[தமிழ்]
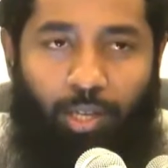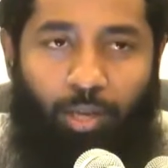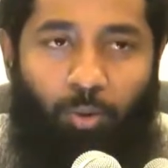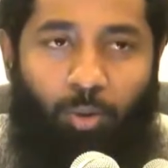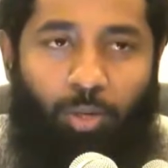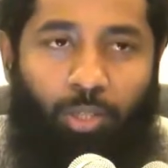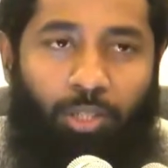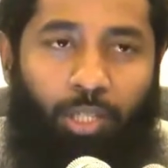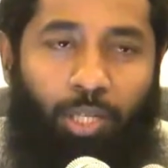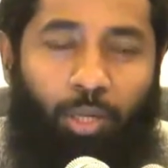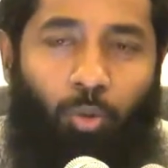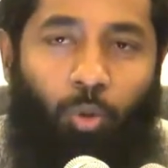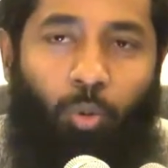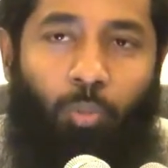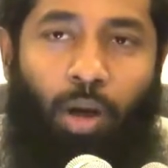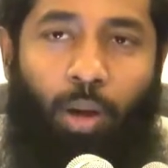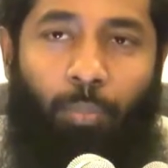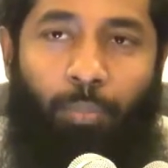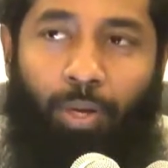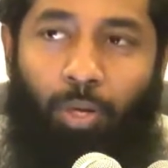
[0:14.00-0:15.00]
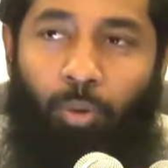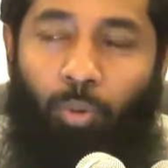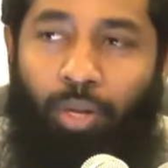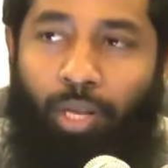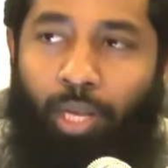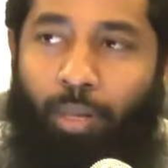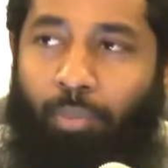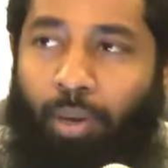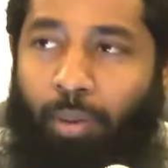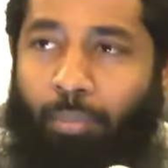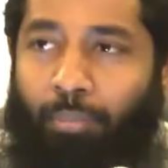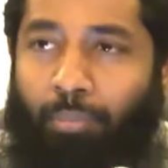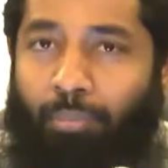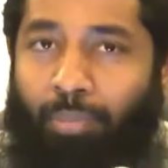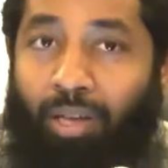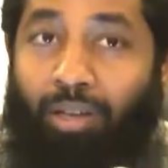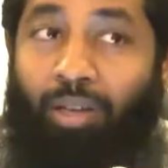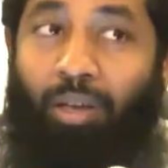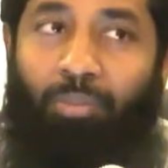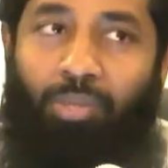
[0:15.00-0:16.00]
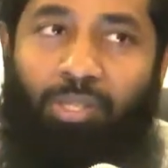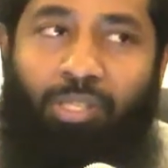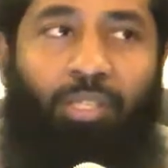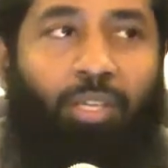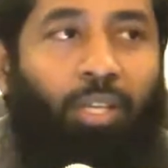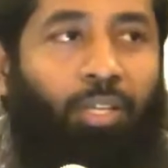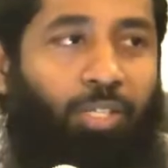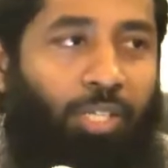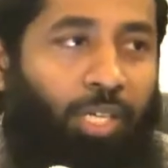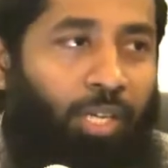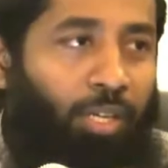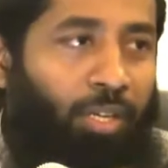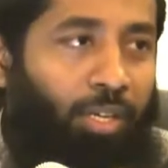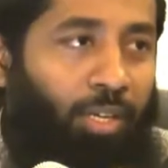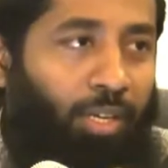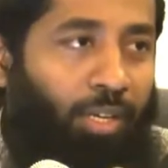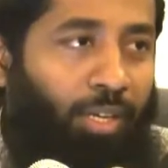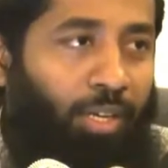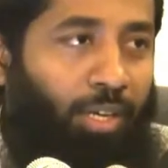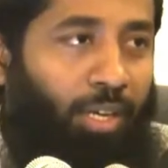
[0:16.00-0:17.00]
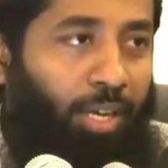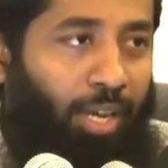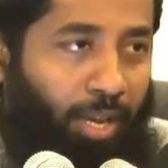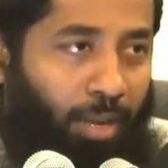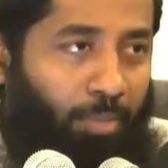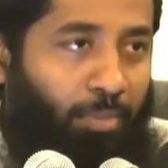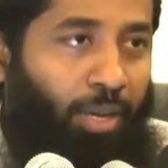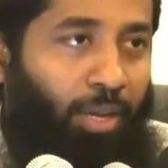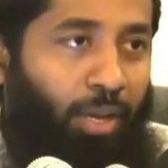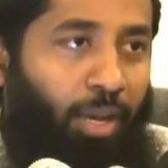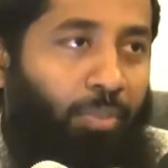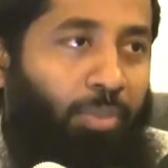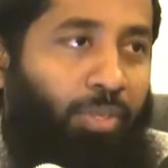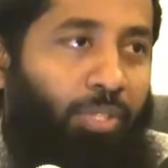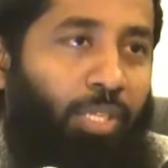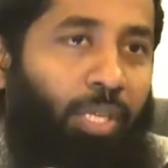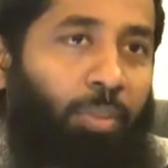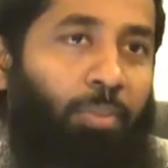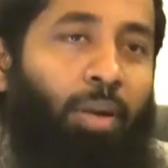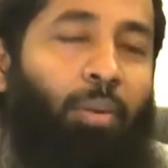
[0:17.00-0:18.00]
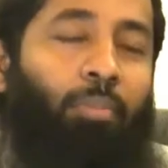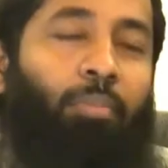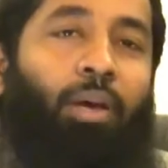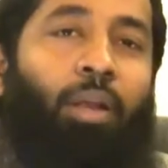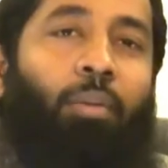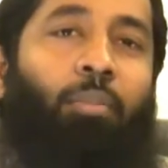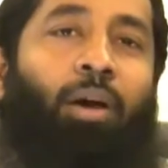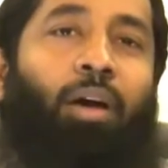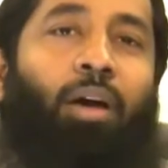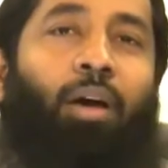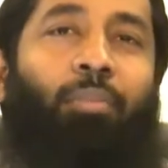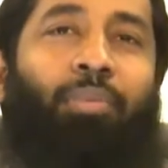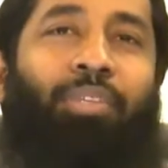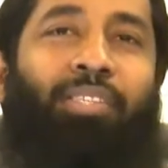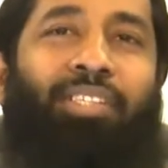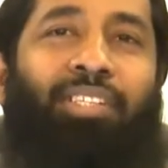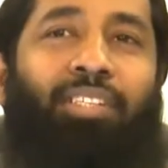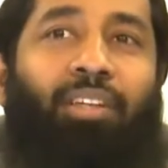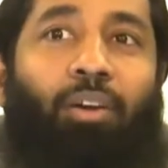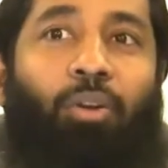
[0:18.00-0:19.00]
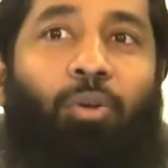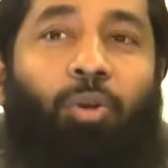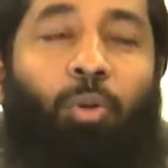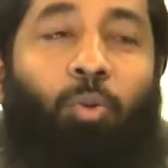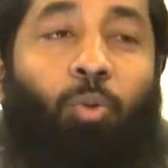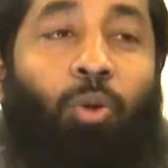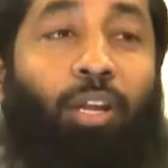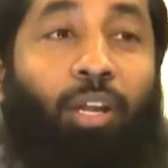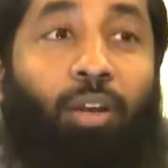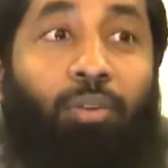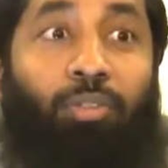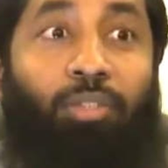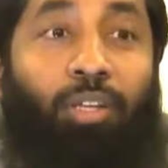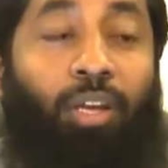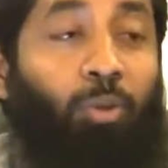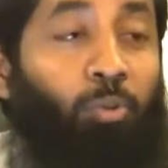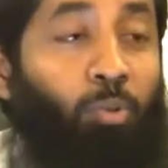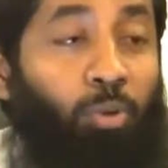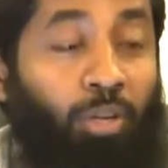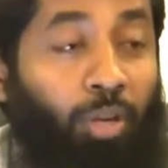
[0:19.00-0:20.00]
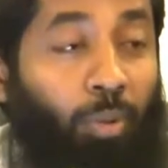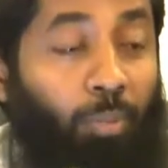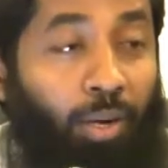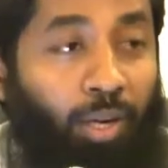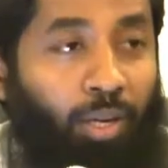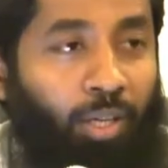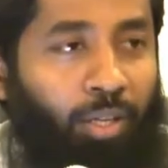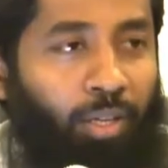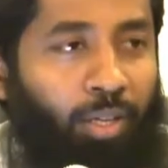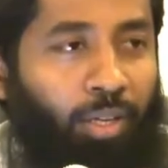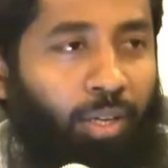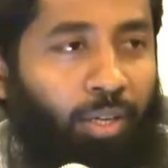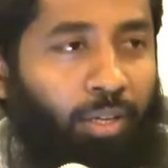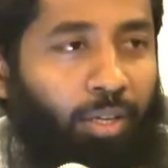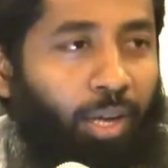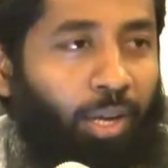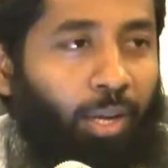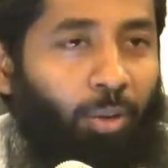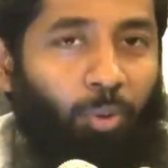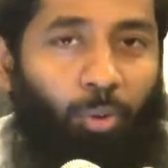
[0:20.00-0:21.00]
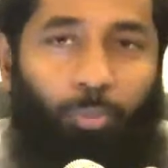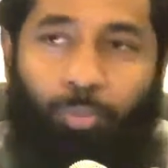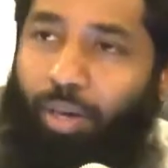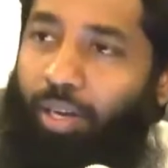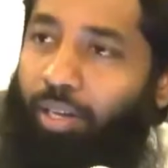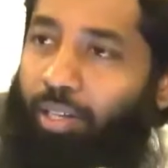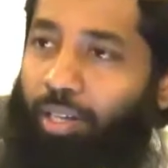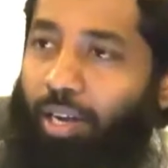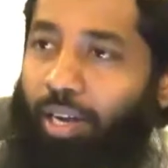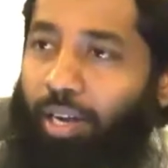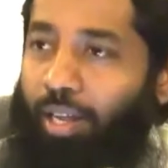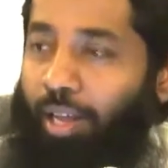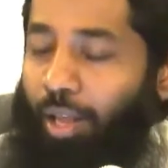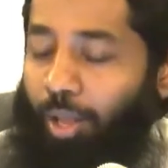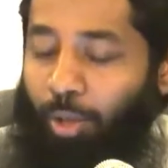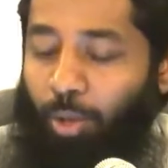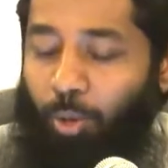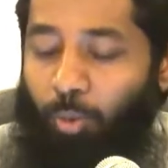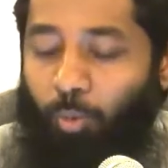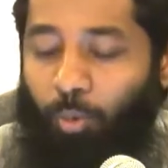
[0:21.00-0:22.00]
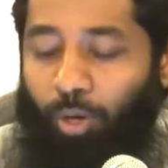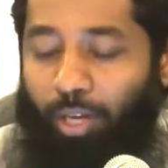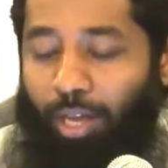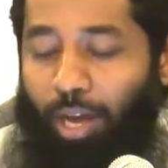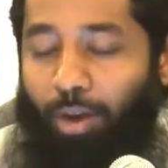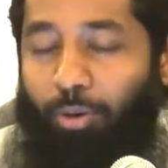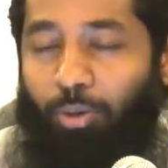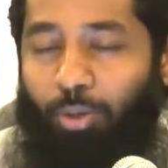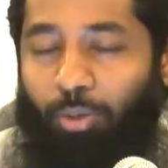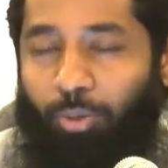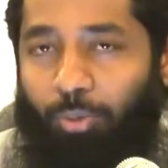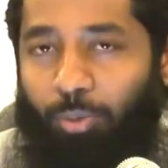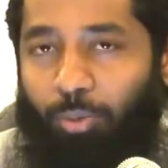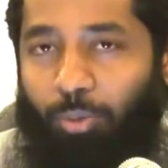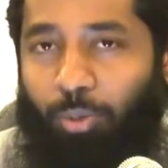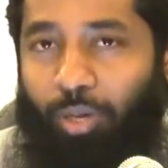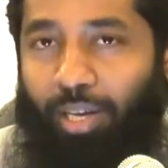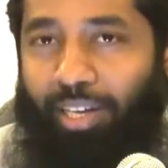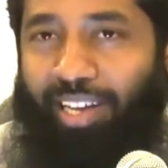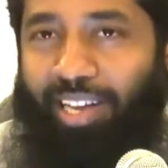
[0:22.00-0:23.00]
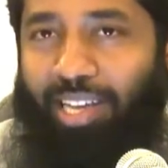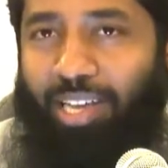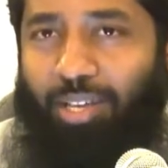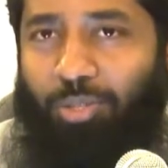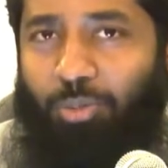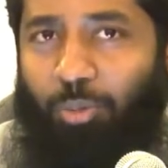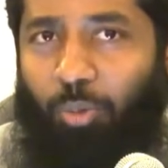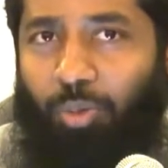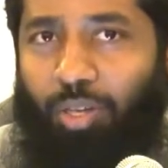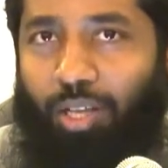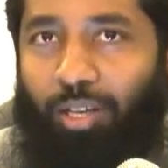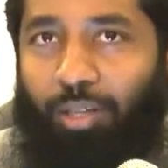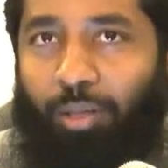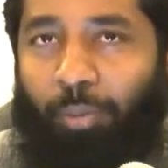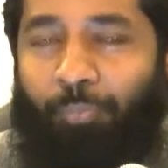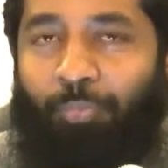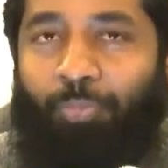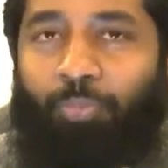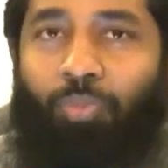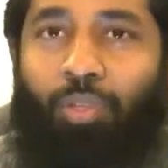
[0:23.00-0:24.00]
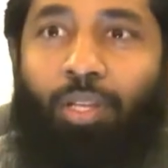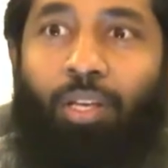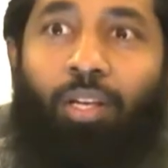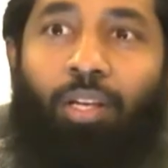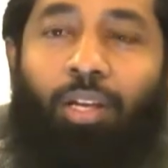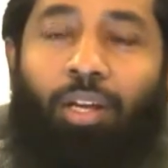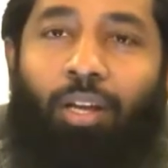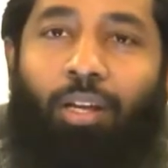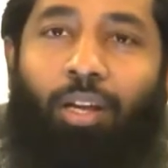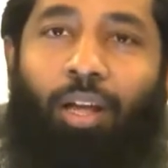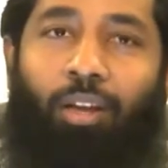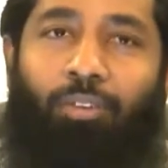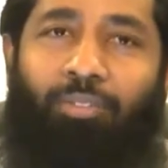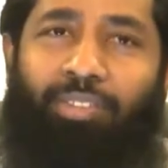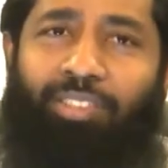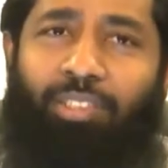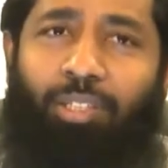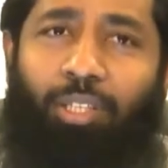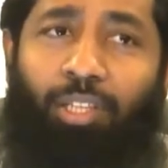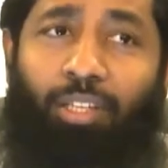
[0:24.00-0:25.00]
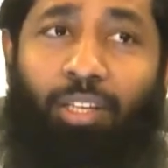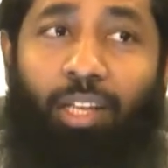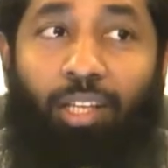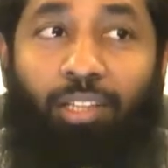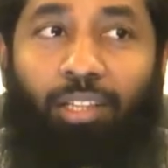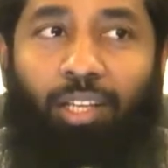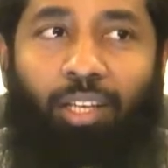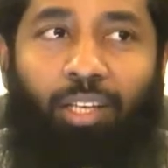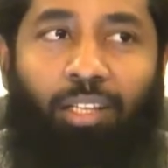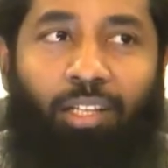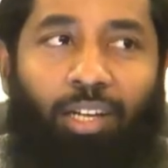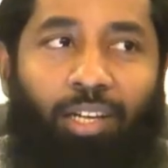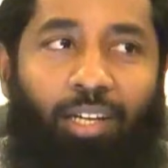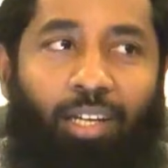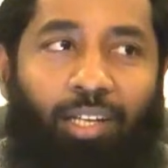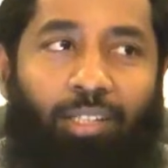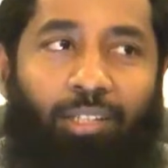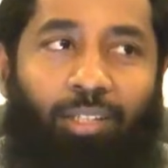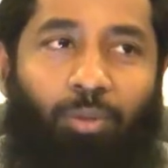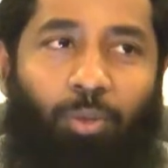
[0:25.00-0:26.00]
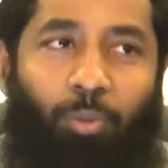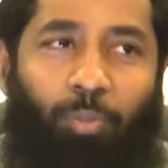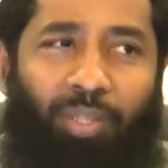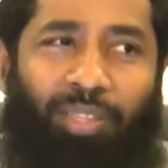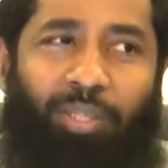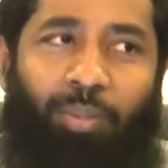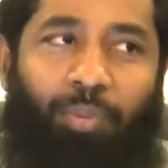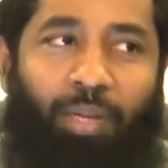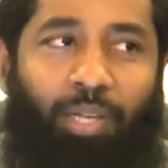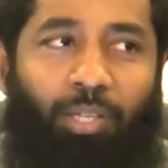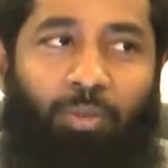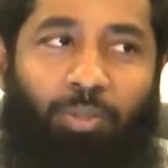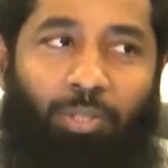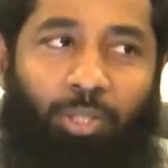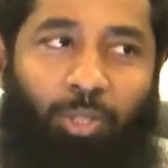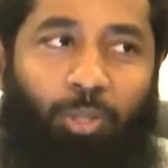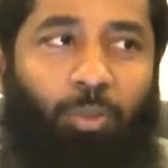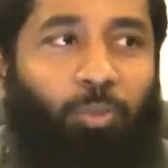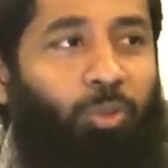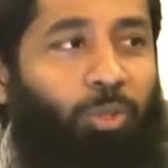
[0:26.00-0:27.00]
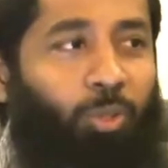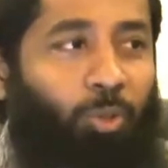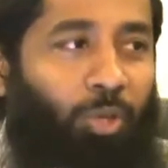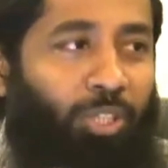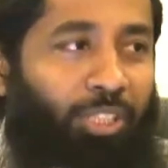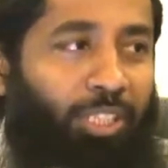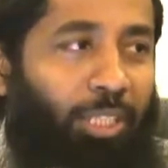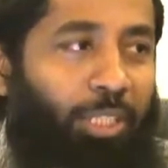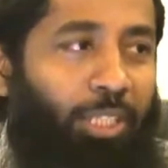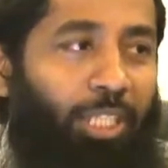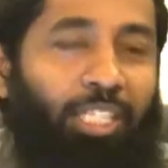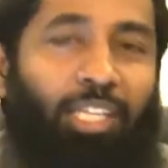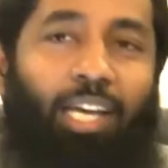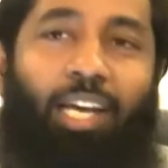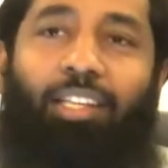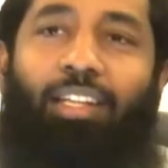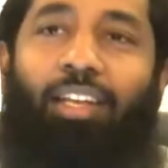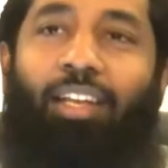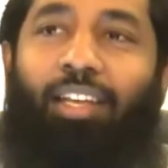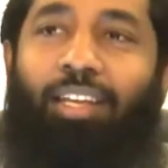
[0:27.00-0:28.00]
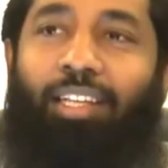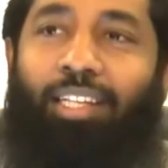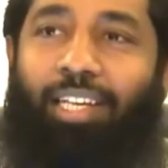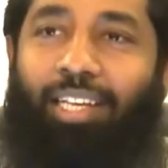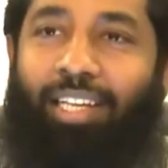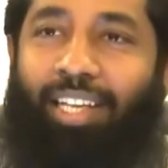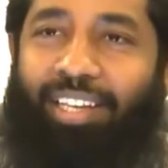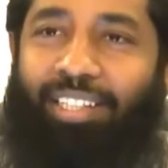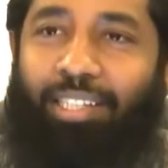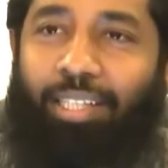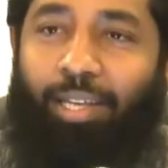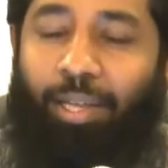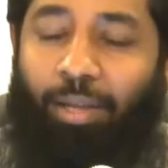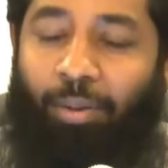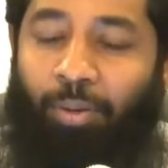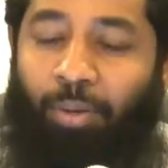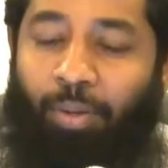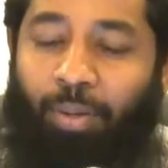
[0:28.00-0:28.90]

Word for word: உங்களுக்கு தெரியும் குபா பள்ளியுடைய இமாம் மகாமிசி ஷேக் அல் மகாமிசி இமாம் அல் மகாமிசி அவருடைய உரைகள் வந்து நல்ல உருக்கமான நல்ல ஒரு பேண்டுதலான உரை அவர் ஒரு உரையில் சொல்கிறாரு நான் வந்து ரியாத்தில் இருக்கிற நேரத்தில் ஒரு பத்து பதினஞ்சு வருஷத்துக்கு முந்தைய உள்ள செய்தி ரியாத்தில் இருக்கிற நேரத்தில்